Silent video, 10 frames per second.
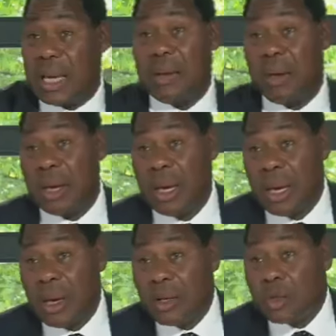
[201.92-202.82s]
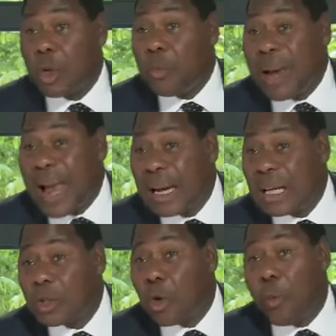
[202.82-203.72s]
qui se baladent
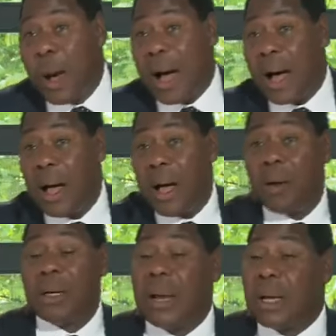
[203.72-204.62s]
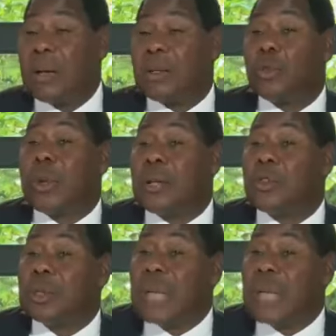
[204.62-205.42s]
en ce moment dans, dans toute la zone